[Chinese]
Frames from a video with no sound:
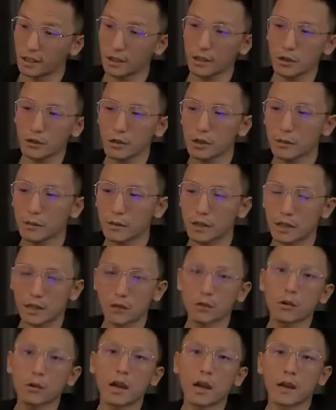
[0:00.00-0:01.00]
在这些论
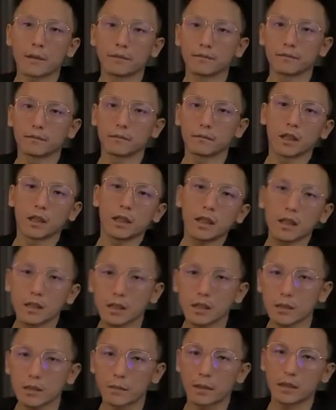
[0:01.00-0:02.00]
坛里发言、
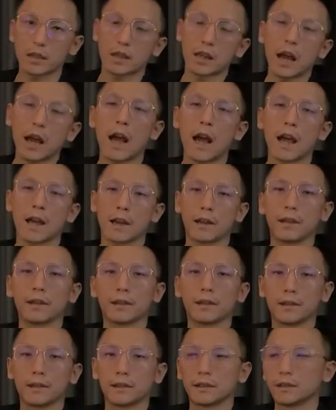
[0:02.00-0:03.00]
交友、参与讨
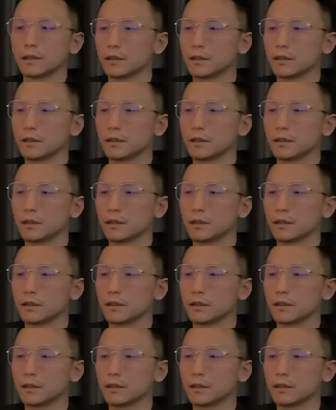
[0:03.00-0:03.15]
论，